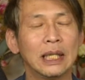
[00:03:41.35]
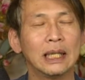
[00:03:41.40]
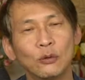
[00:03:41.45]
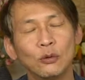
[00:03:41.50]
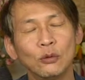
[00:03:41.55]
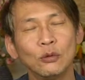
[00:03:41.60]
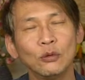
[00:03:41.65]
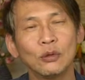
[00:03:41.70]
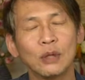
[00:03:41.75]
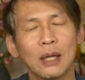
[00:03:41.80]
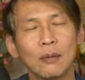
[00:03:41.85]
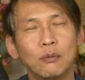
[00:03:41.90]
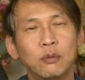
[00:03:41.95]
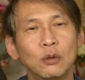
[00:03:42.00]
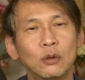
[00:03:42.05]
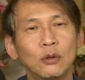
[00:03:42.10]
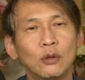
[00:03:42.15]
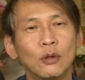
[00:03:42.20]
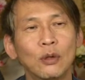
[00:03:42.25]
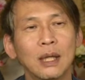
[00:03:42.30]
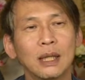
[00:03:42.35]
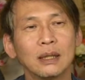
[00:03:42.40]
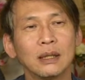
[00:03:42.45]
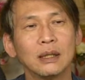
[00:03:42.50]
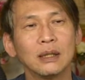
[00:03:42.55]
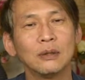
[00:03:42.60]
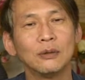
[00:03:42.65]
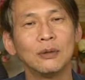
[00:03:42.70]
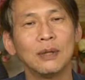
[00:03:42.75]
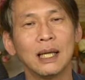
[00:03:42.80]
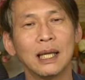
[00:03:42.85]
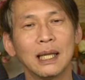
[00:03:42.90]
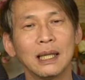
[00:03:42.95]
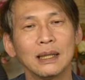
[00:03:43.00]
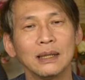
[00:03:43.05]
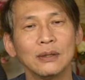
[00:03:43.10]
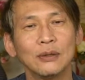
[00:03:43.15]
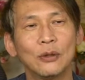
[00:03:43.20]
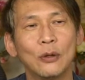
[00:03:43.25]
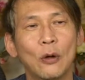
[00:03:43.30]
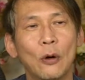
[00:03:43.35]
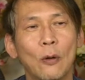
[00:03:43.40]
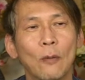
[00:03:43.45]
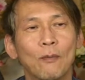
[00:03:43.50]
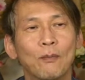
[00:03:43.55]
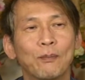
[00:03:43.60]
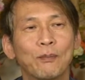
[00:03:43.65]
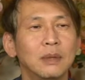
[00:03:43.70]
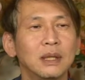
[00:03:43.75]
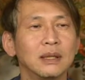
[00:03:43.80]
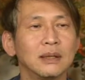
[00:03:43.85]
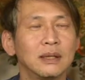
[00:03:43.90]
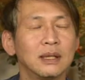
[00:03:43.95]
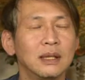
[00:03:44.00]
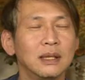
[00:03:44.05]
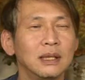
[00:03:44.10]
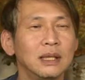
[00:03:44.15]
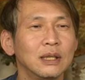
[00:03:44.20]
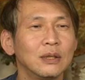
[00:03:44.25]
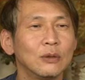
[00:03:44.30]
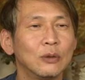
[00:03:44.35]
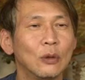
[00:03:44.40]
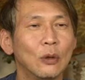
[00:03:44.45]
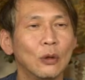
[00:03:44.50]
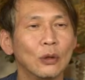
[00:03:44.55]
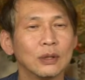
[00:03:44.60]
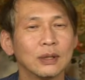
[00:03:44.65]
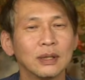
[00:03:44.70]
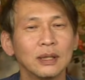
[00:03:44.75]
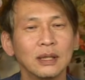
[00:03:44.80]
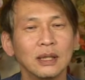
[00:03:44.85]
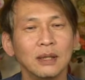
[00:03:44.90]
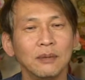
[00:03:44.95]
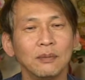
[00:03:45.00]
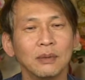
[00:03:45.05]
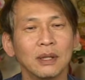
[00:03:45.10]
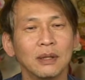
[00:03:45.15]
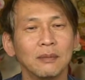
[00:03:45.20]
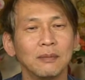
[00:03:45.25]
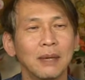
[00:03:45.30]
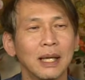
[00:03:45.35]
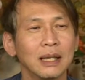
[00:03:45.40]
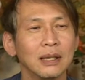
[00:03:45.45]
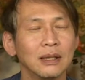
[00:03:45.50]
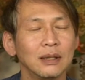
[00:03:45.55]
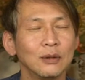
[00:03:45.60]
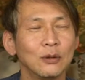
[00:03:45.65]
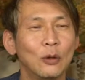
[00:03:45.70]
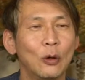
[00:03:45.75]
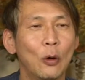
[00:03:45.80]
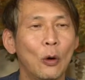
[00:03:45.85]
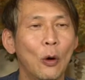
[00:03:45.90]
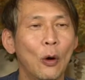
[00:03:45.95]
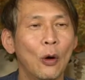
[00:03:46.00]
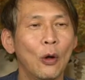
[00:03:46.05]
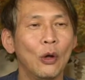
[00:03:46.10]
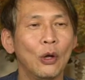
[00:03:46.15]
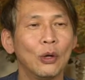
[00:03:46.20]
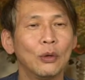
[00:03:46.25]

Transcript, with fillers: 중국에 불교가 들어와 가지고 뭐 절 짓고 스님들 만들고